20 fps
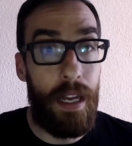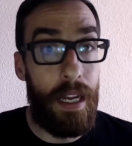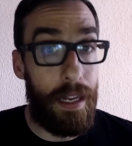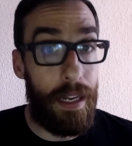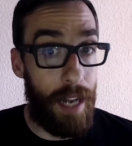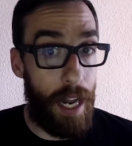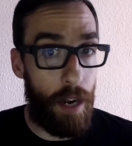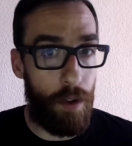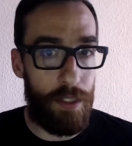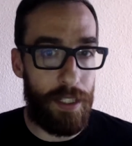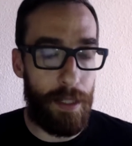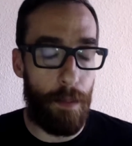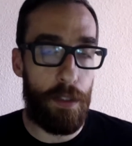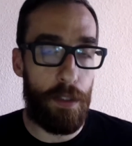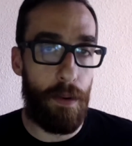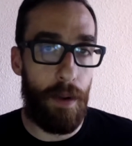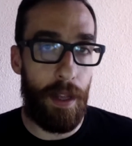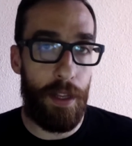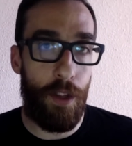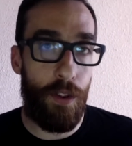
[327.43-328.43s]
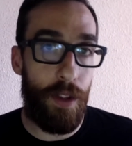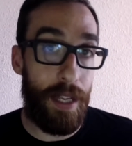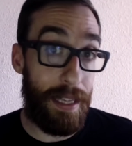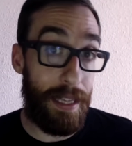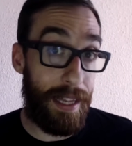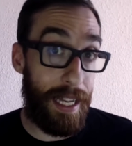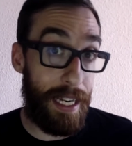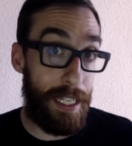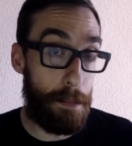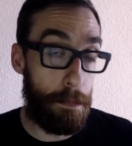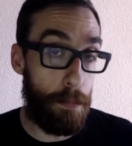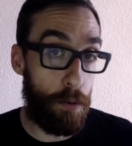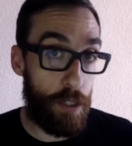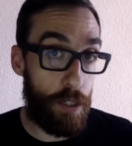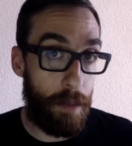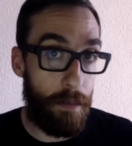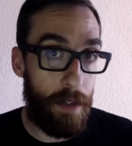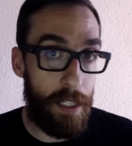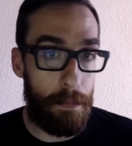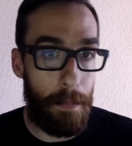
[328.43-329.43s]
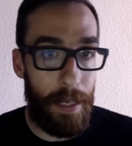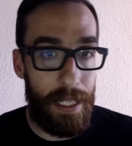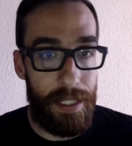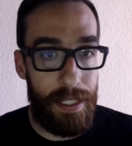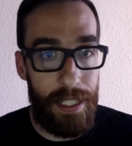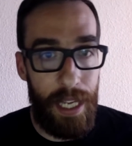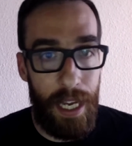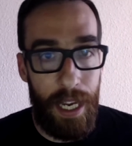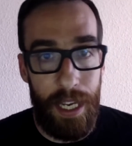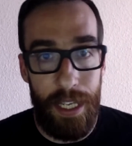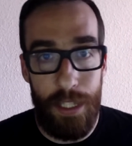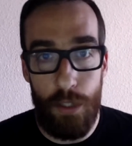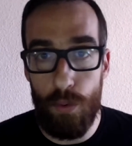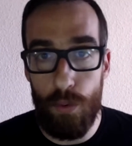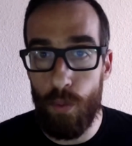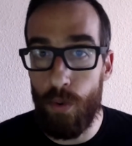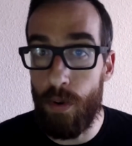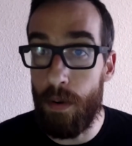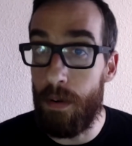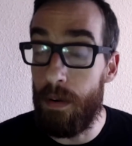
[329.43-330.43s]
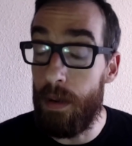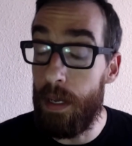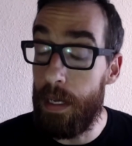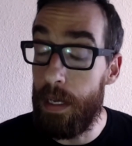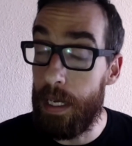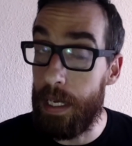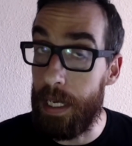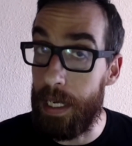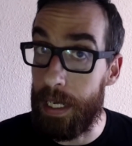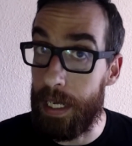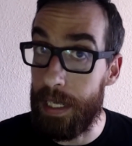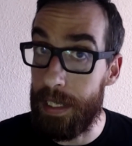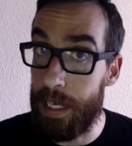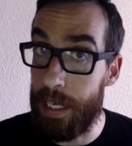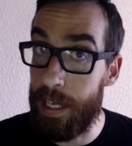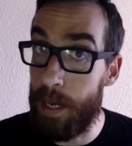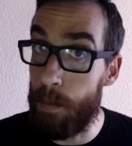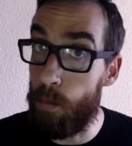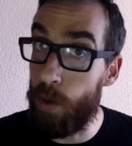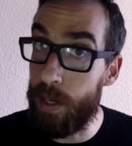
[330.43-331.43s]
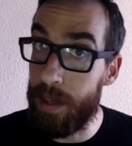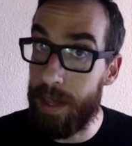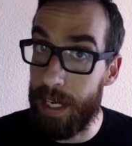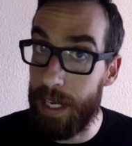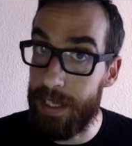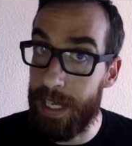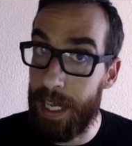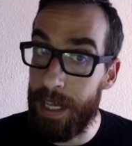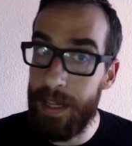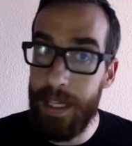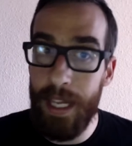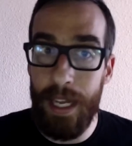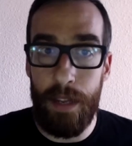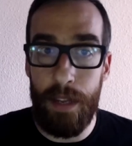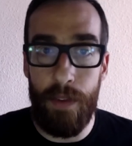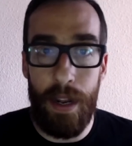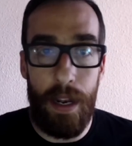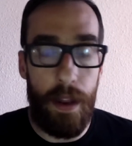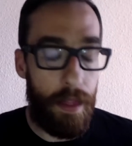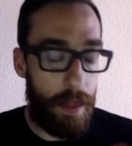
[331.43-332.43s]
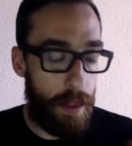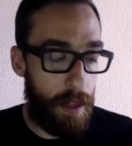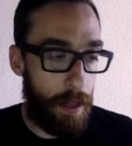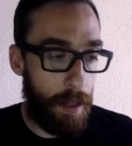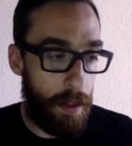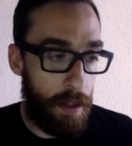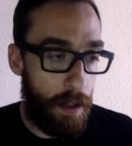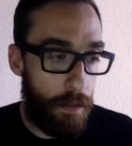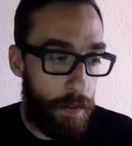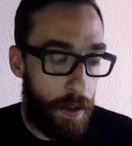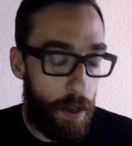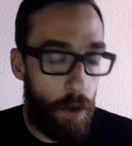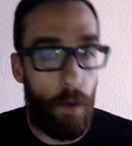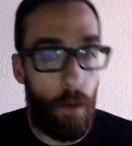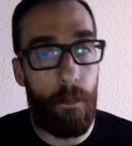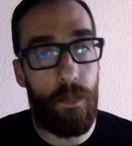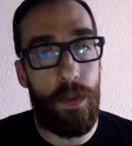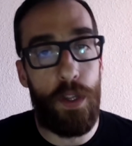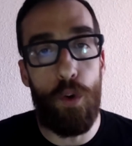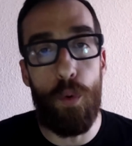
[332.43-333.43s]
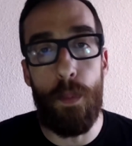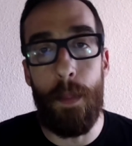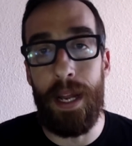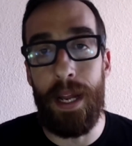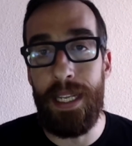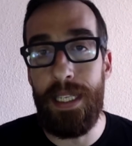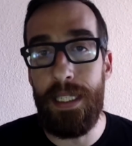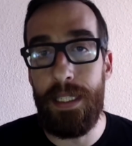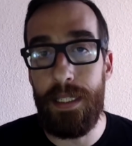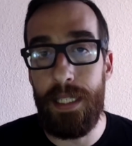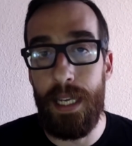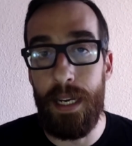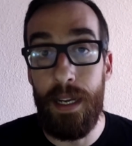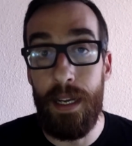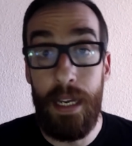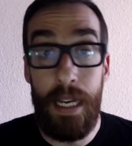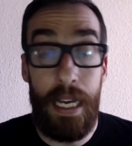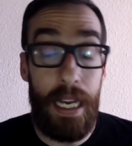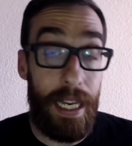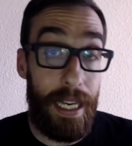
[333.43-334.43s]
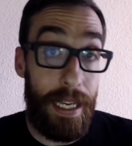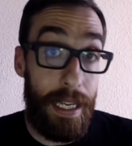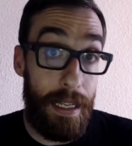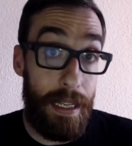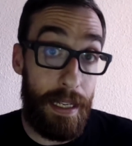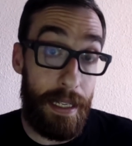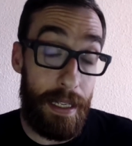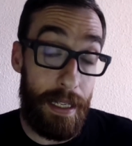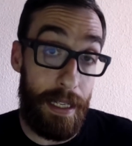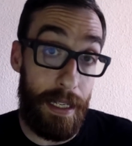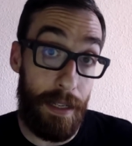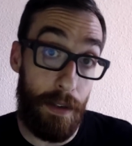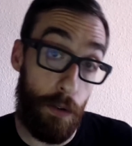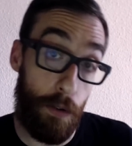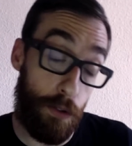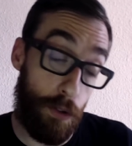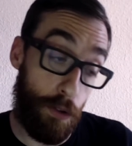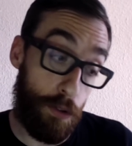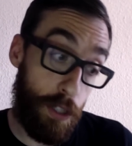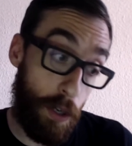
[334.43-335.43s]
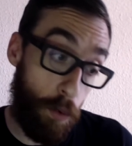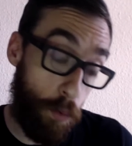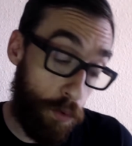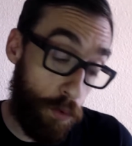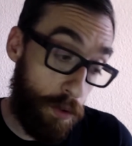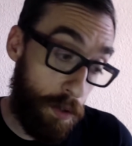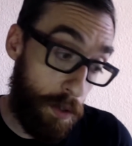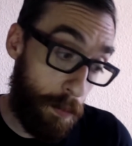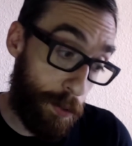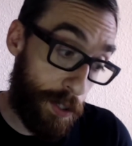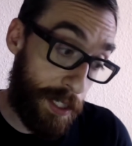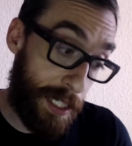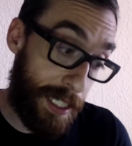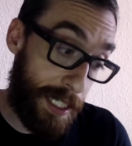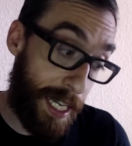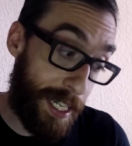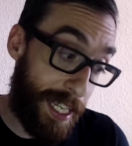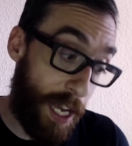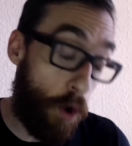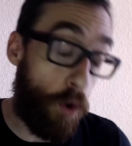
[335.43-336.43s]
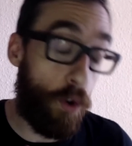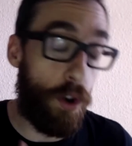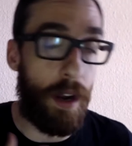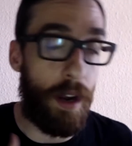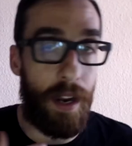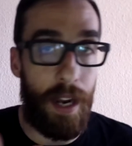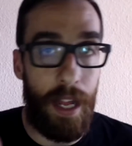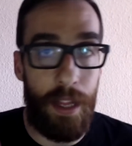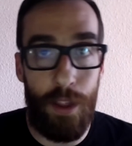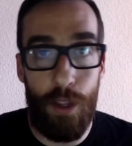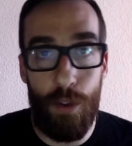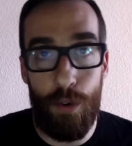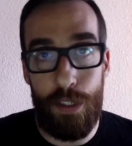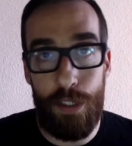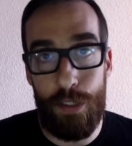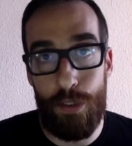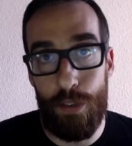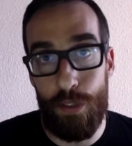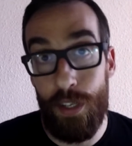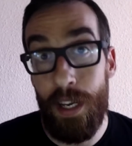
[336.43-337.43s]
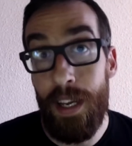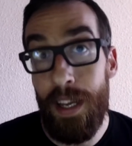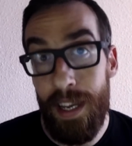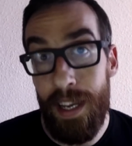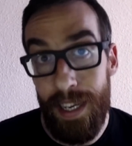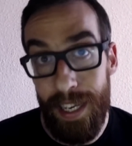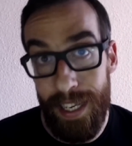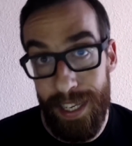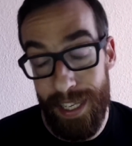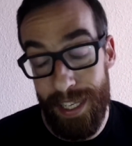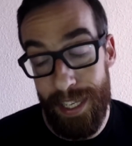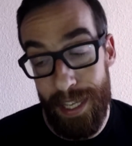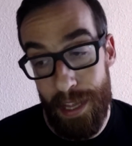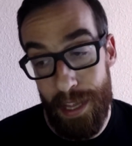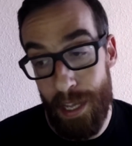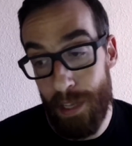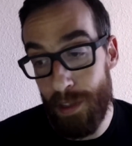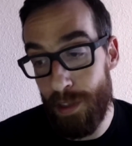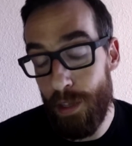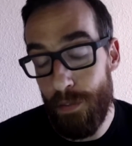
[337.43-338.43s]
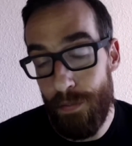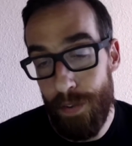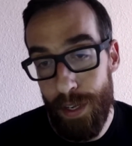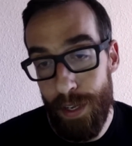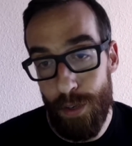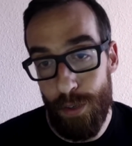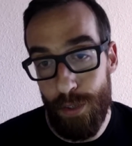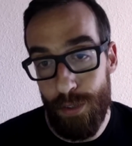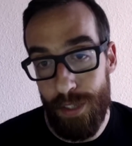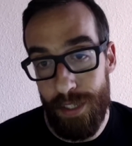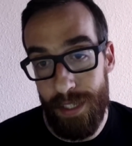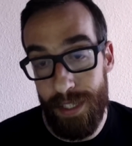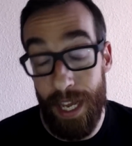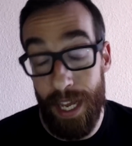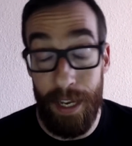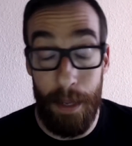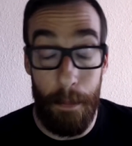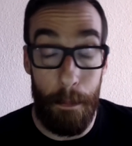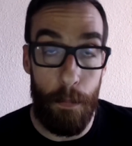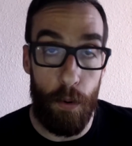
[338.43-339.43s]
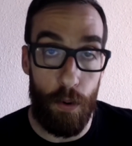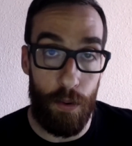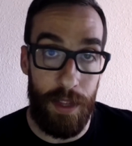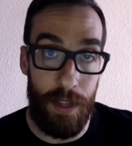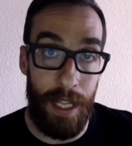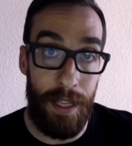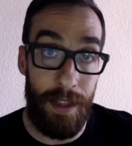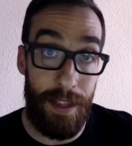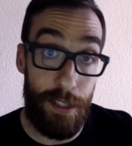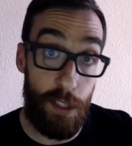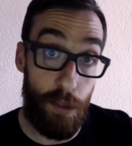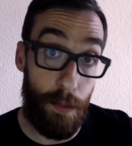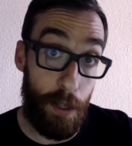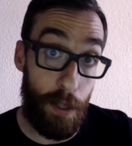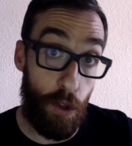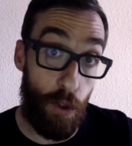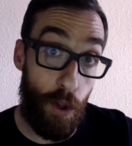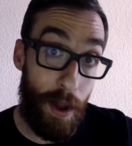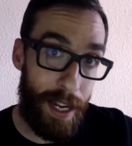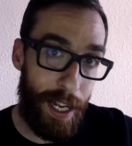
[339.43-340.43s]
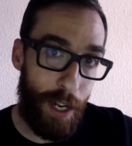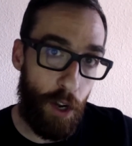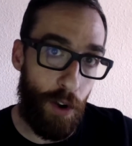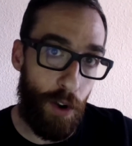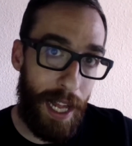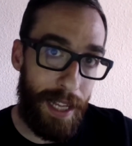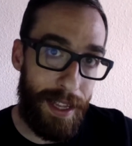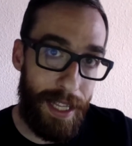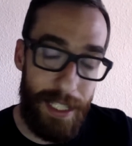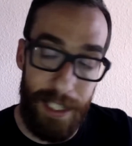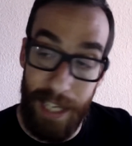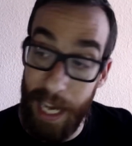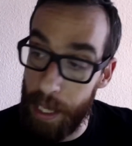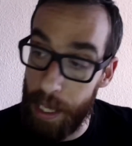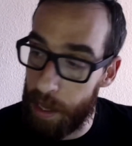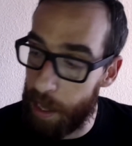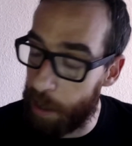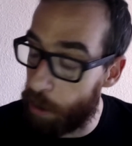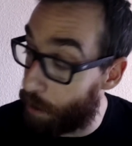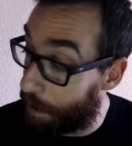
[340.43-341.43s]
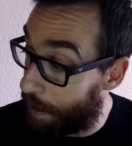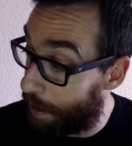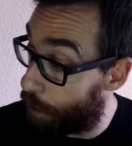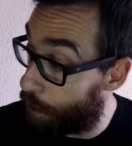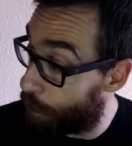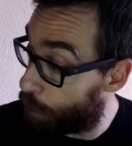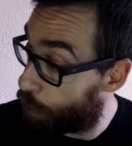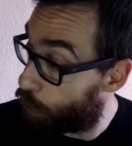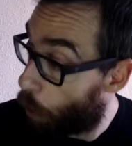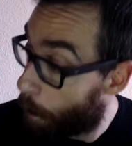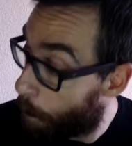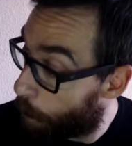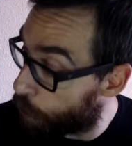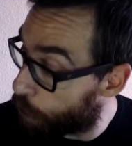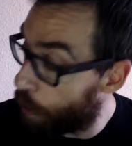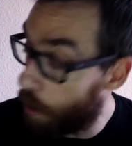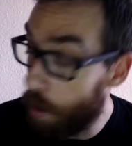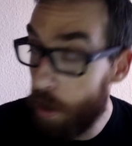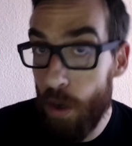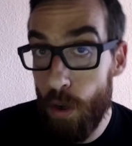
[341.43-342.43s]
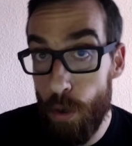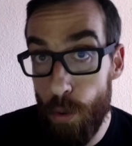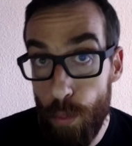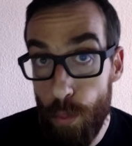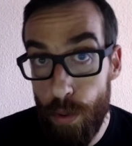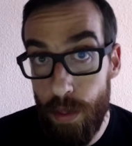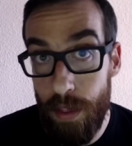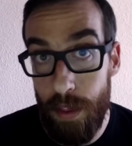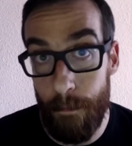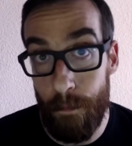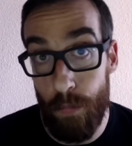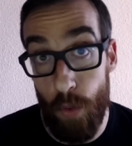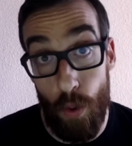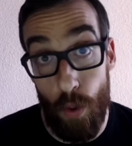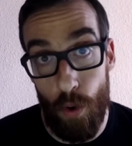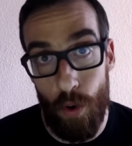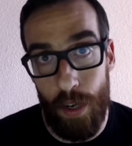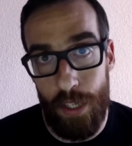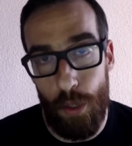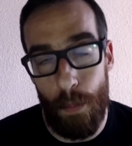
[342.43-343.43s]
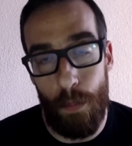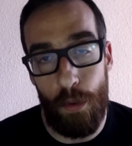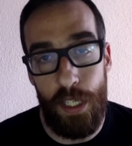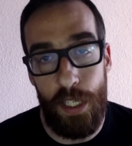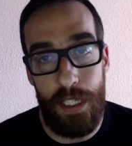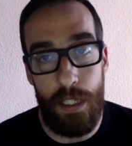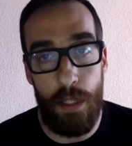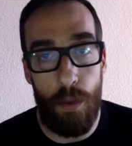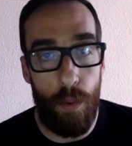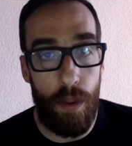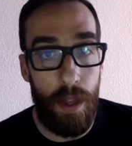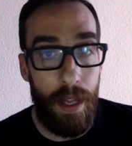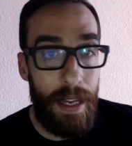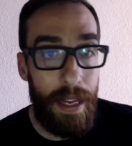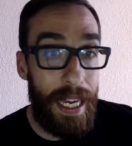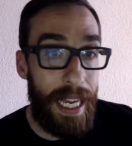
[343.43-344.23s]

Claro, estamos hablando de tres posibles mensajes, uno eh, que sería muy interesante a nivel científico y humanista y eh, otro segundo, pues que estaría honrando estos eh, científicos tan importantes, sobre todo a Nikola Tesla, diciendo que somos luz, todo lo que somos es luz,